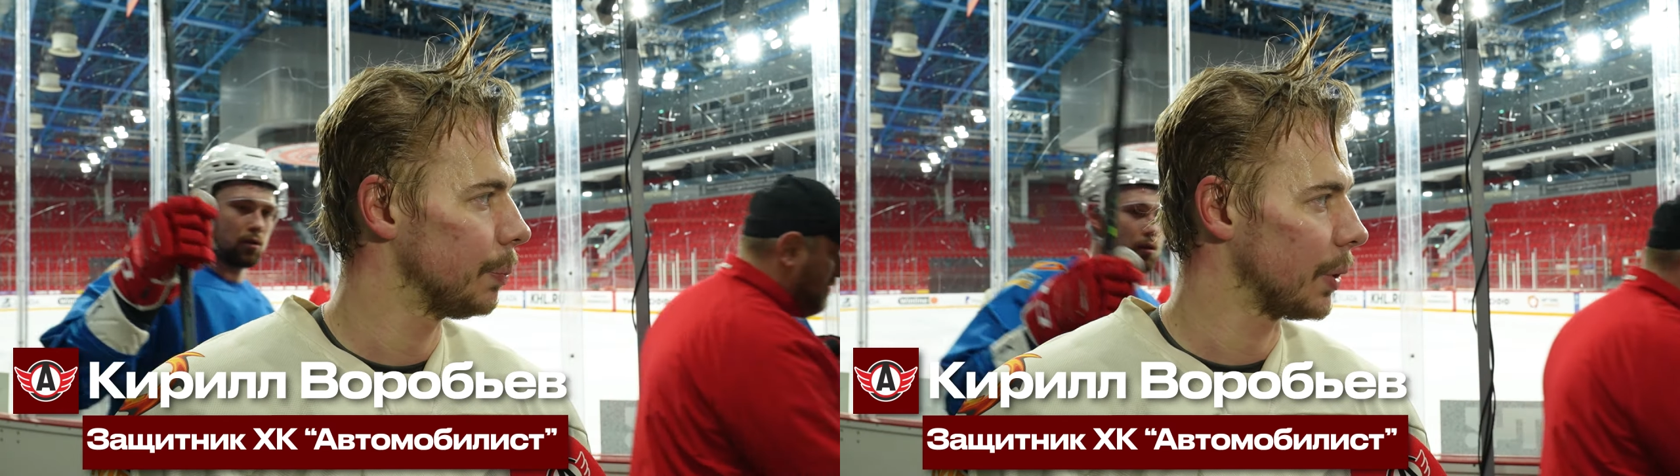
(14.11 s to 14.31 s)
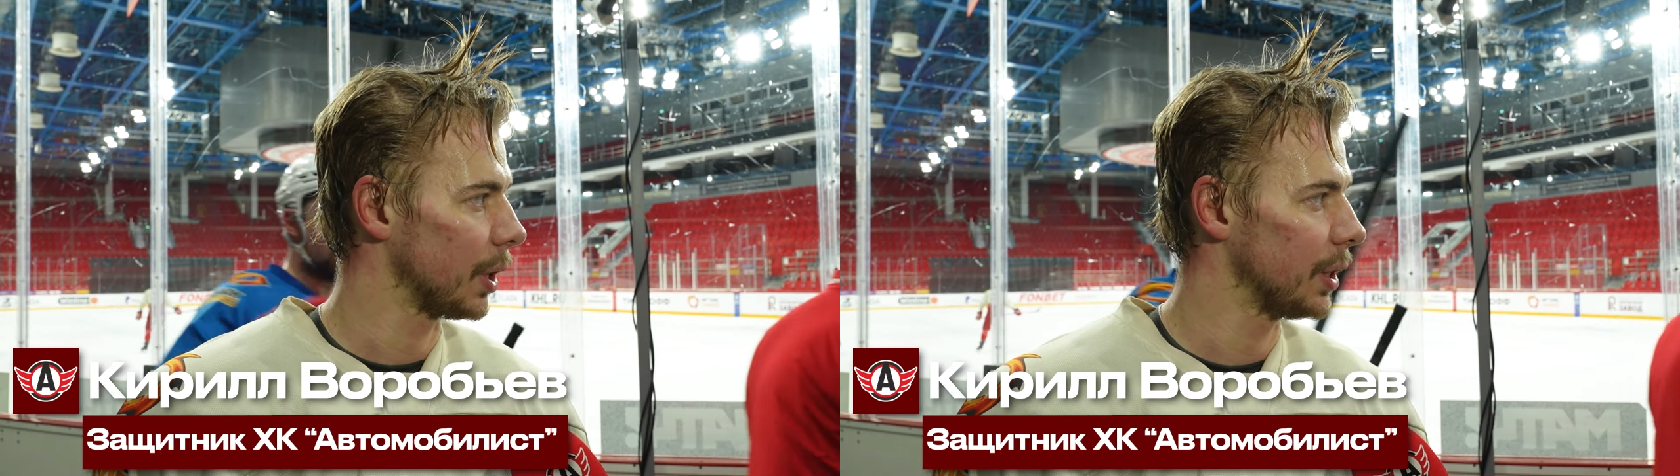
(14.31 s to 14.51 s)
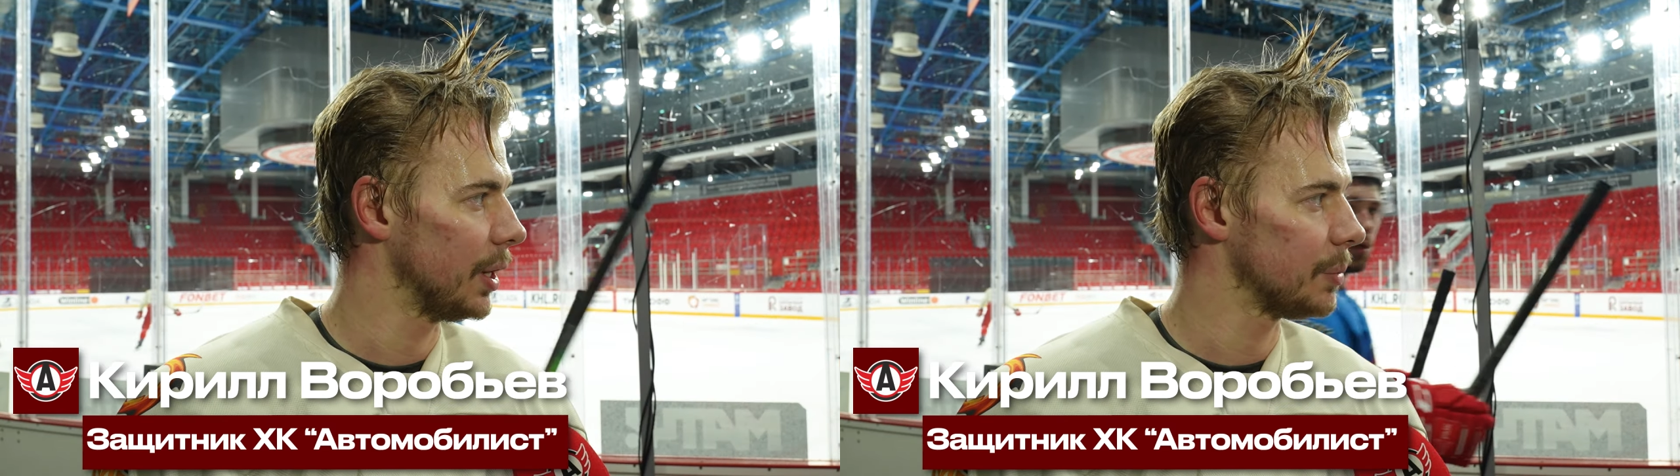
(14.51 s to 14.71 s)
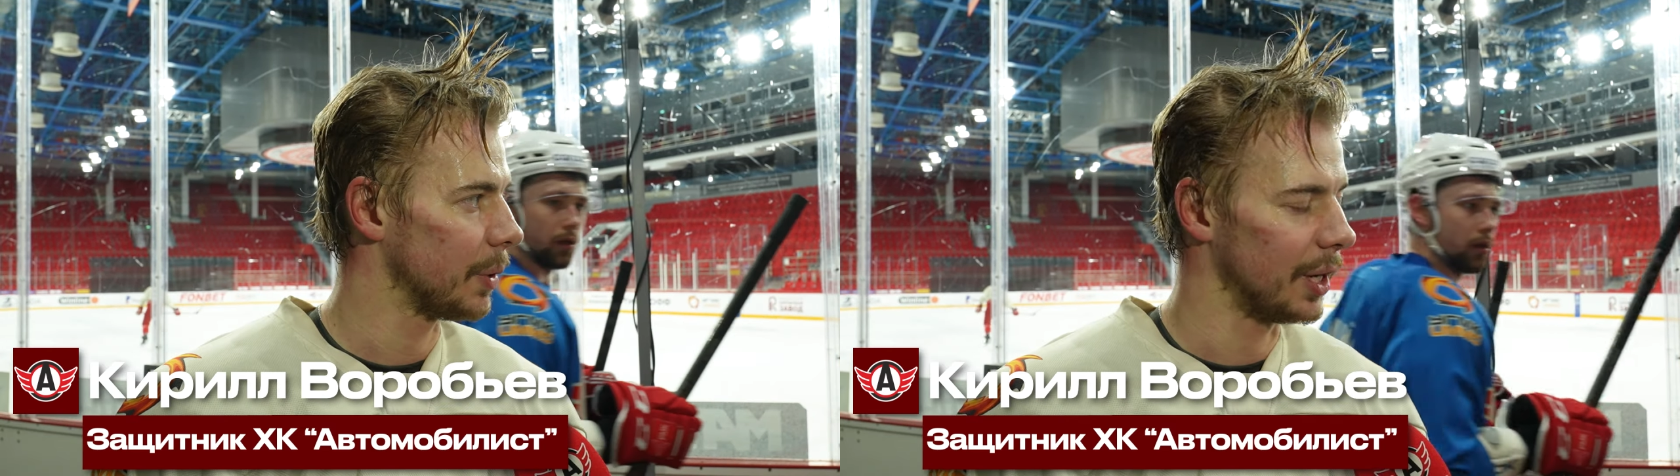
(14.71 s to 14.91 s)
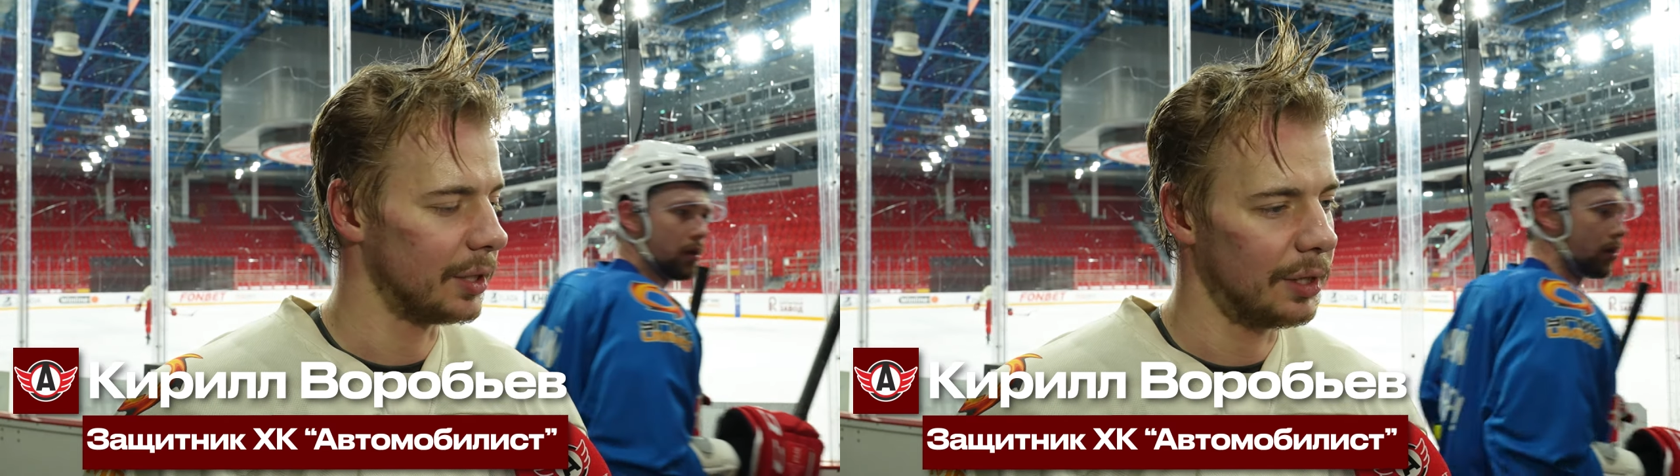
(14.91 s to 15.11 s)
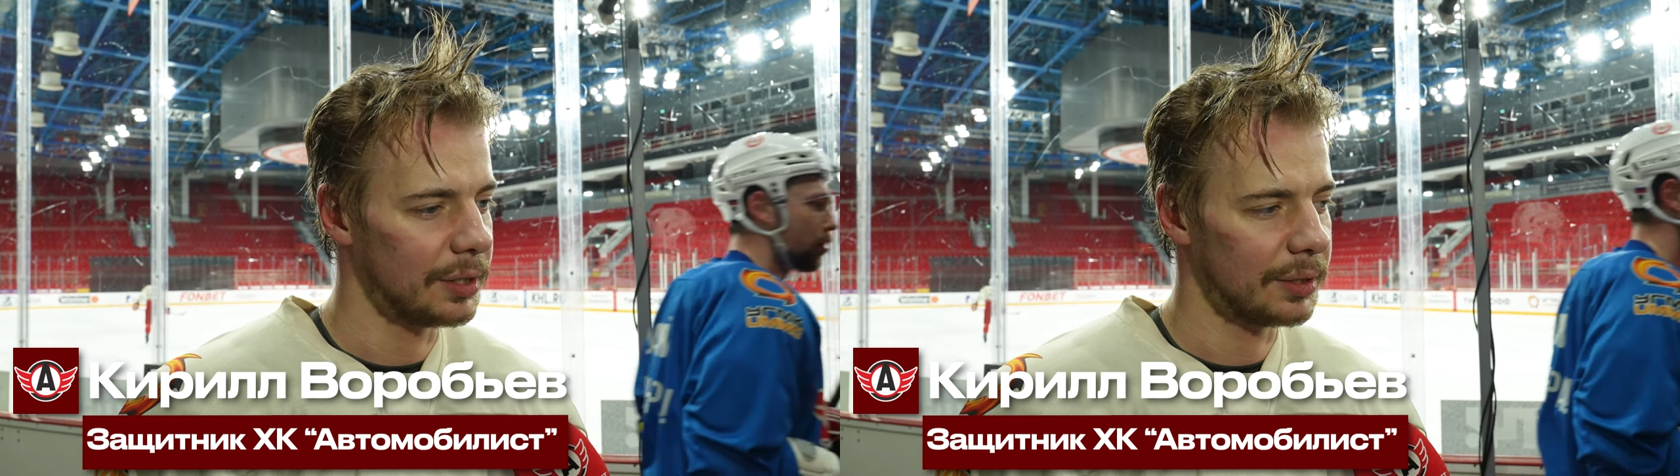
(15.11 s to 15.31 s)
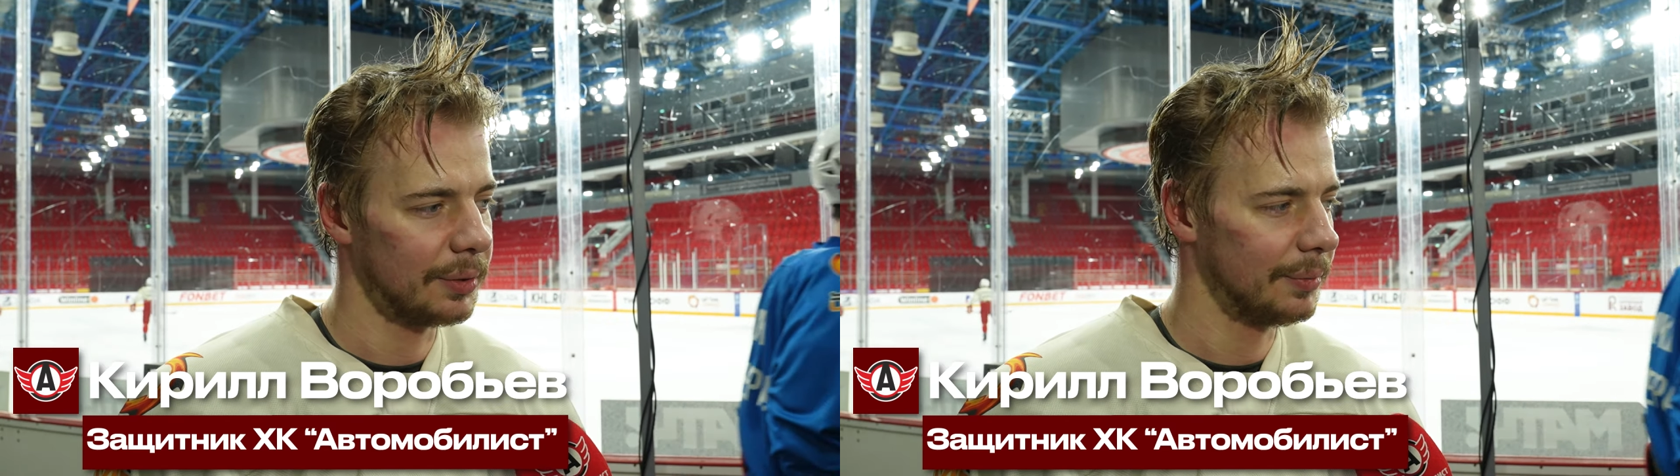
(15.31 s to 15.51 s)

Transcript: прогнались, прокатились.